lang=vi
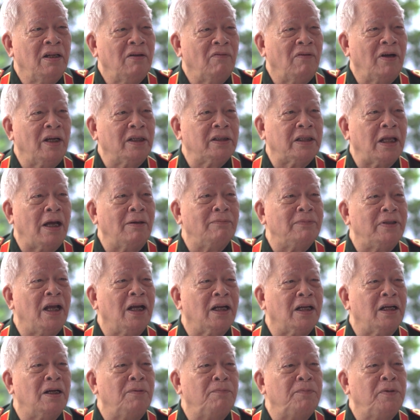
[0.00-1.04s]
và tham
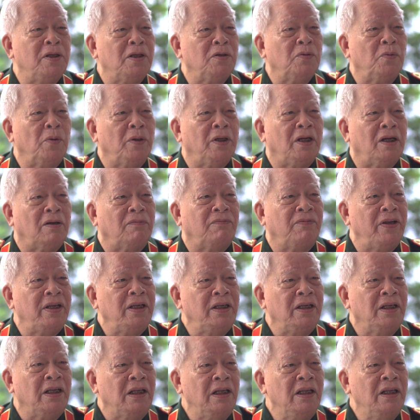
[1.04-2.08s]
gia cướp chính quyền ở
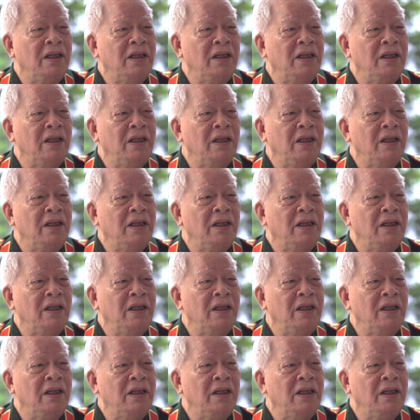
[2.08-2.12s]
Vinh